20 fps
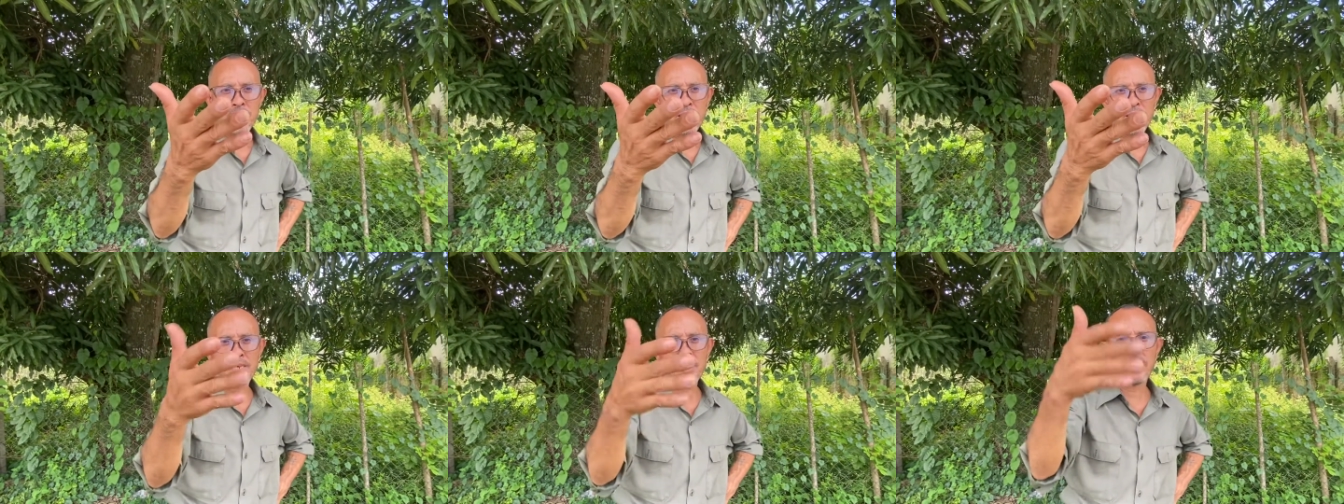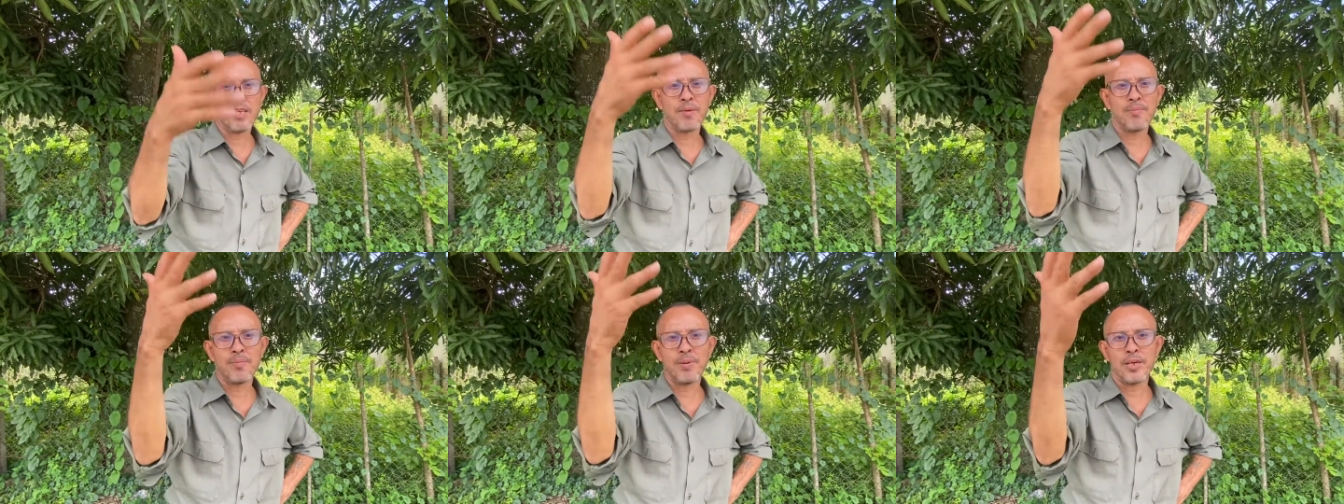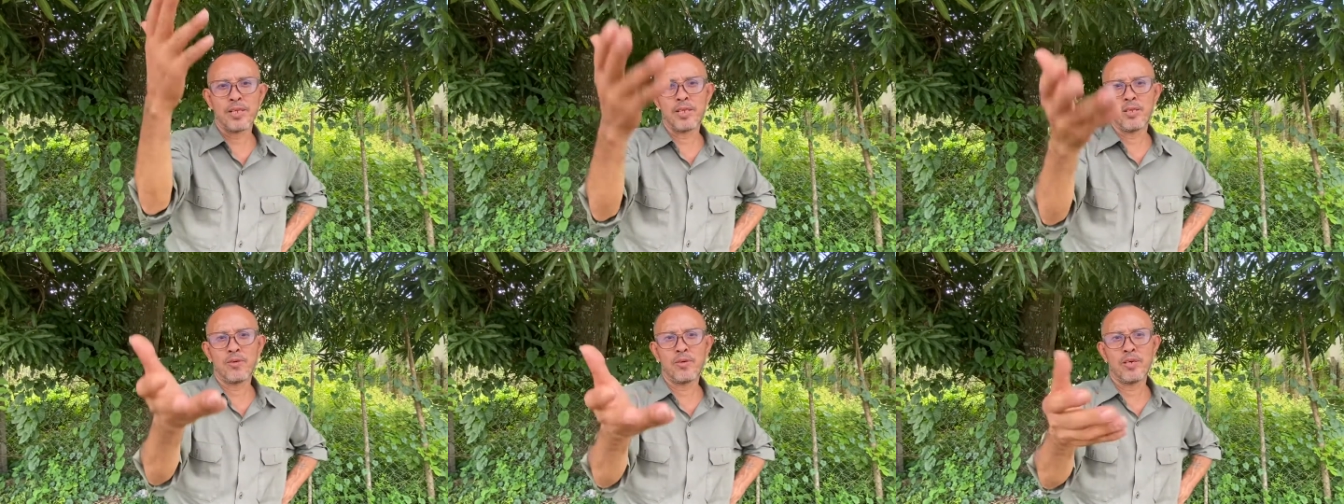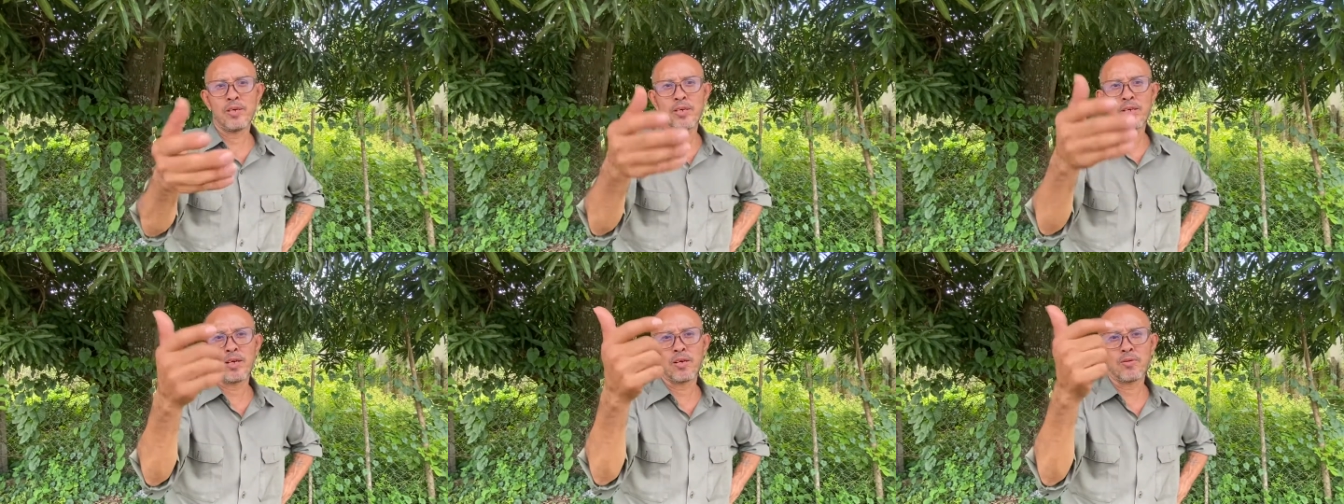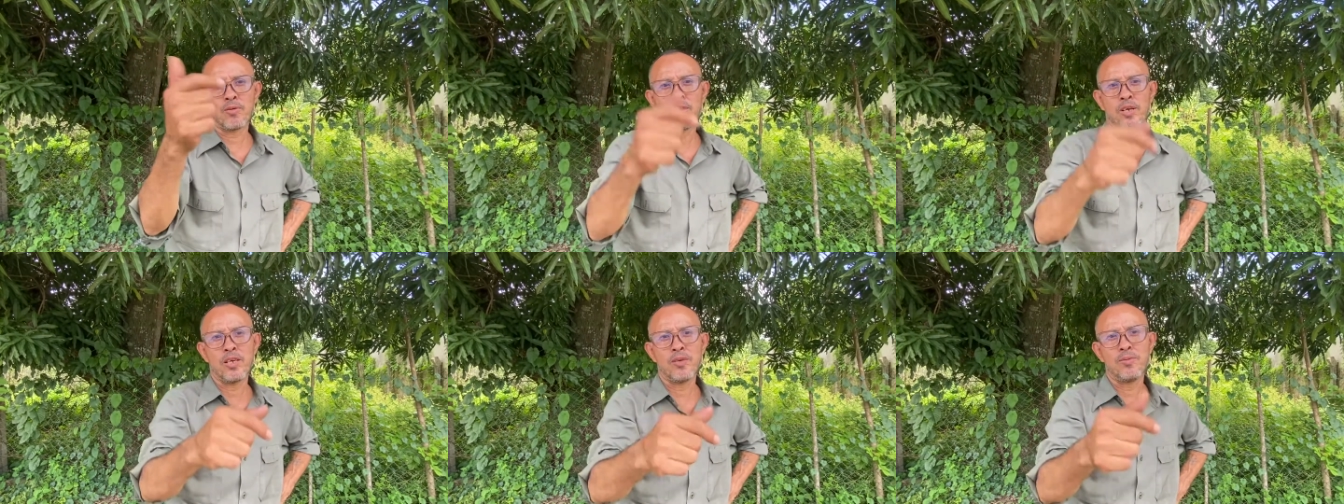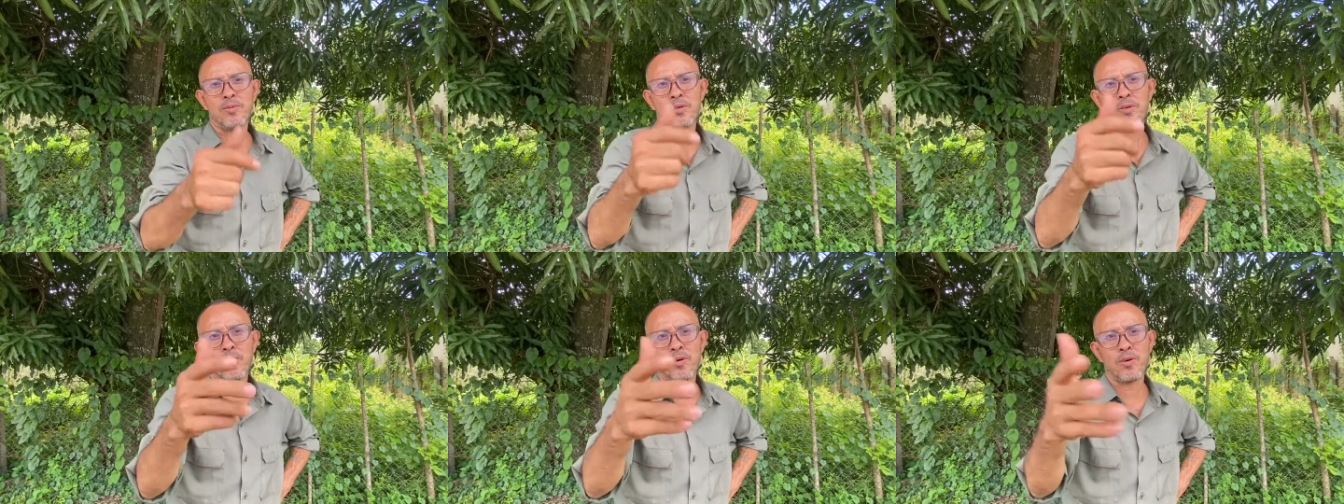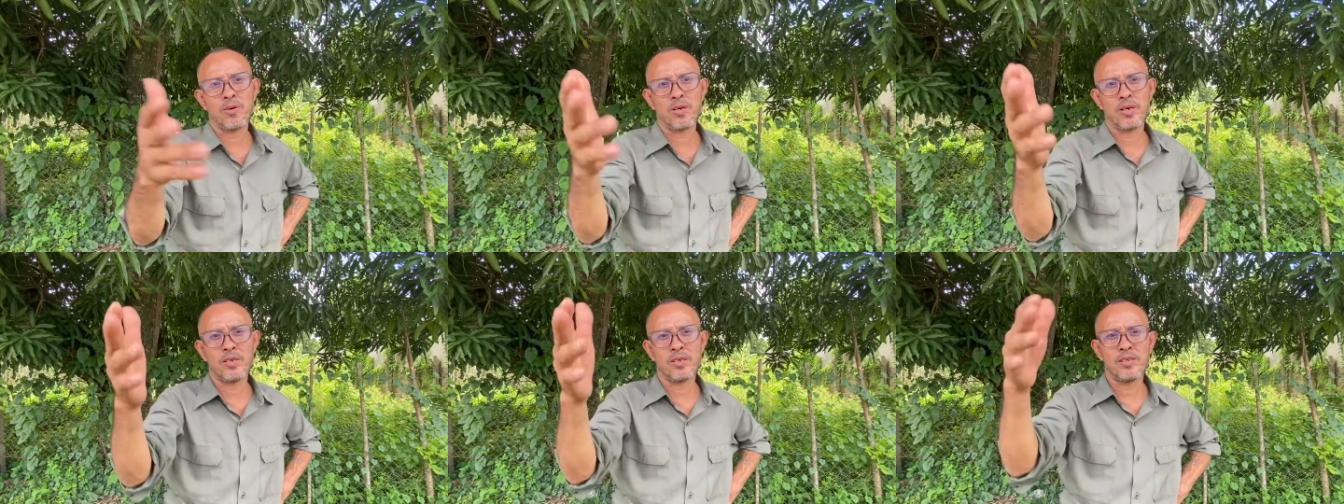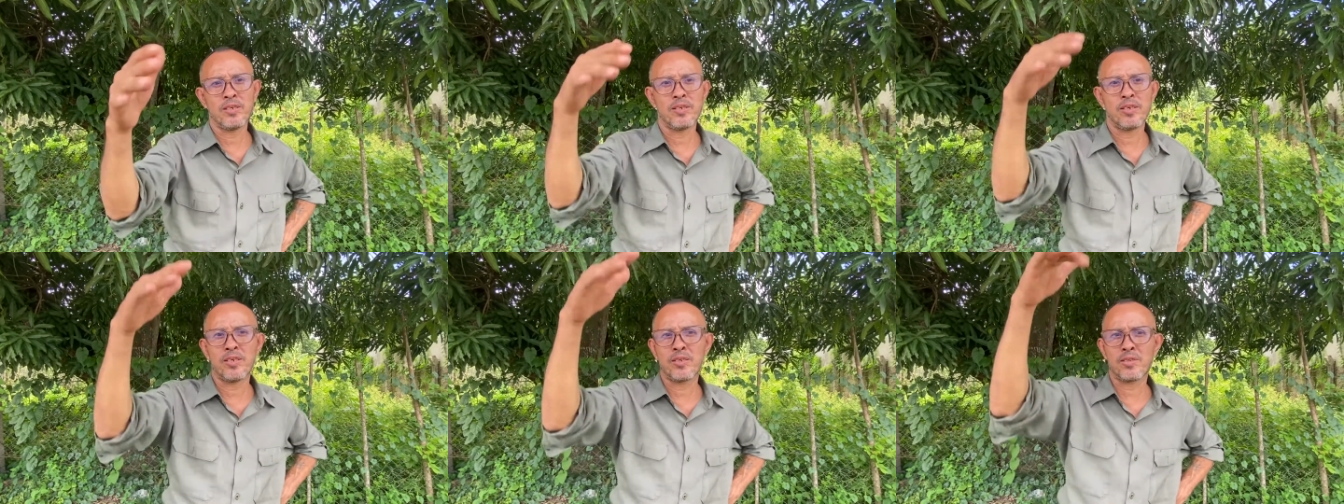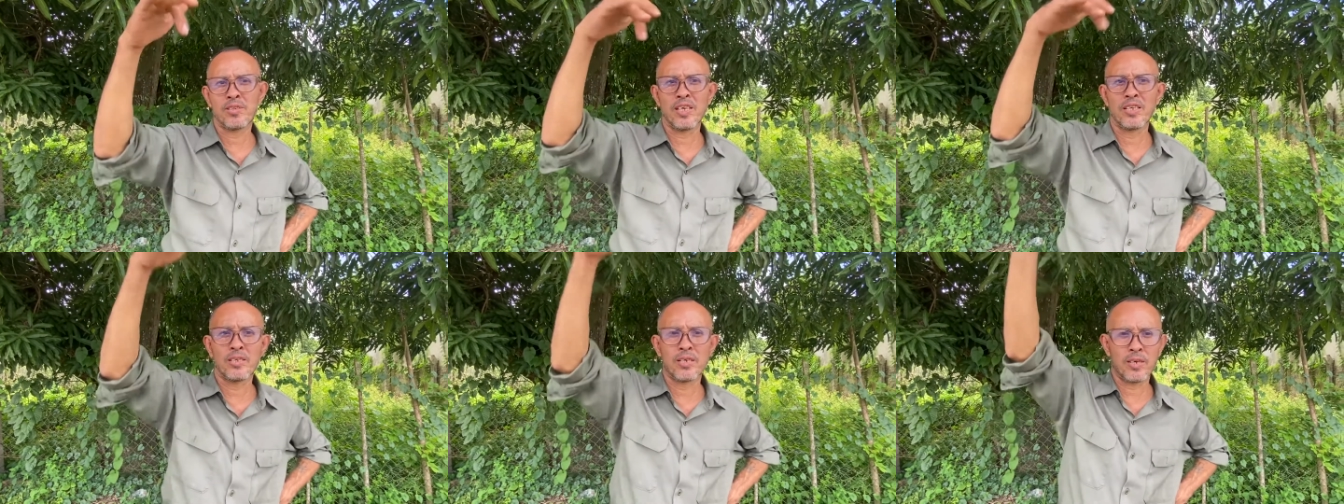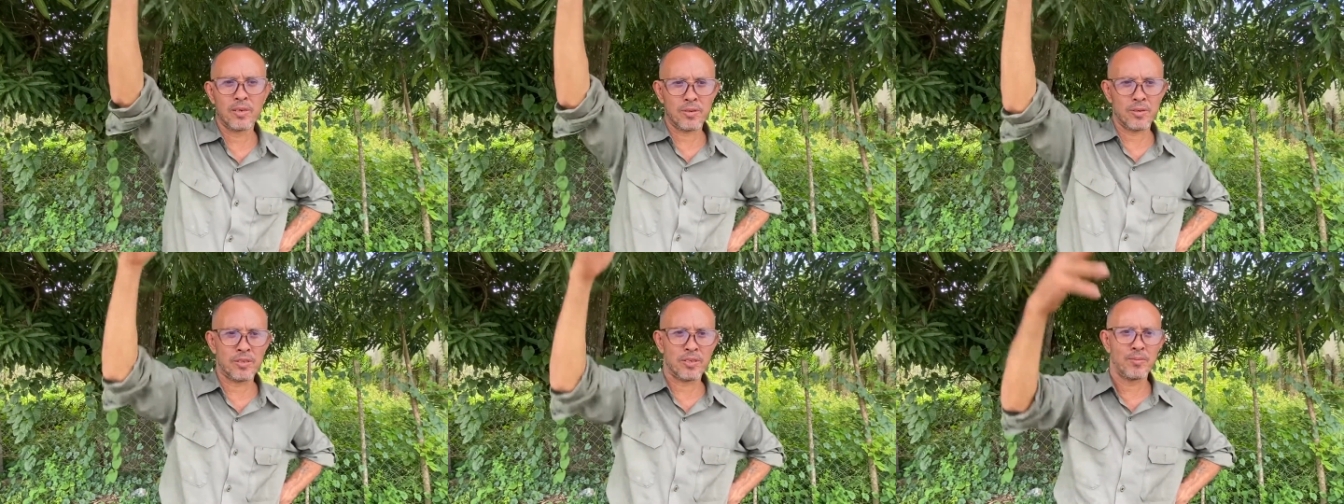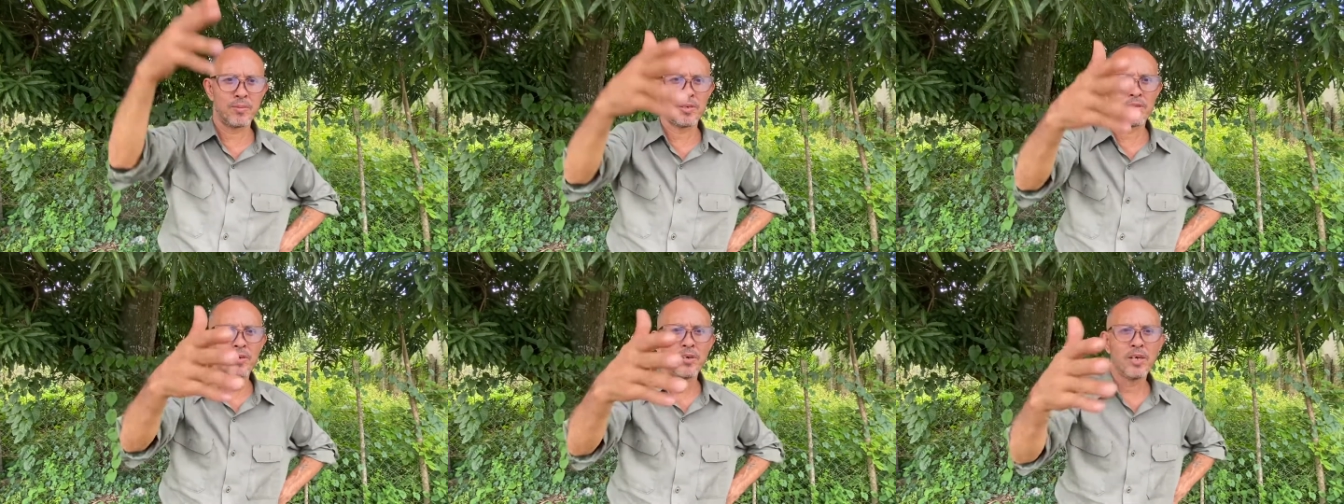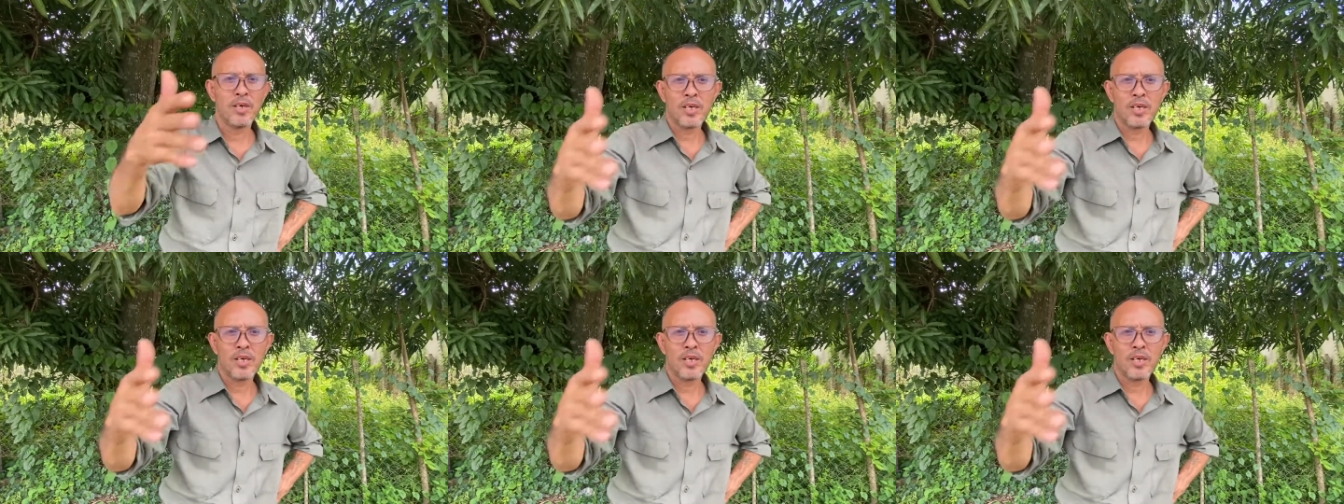que andan perdidos en el alcoholismo y drogas y tantas cosas, Mario.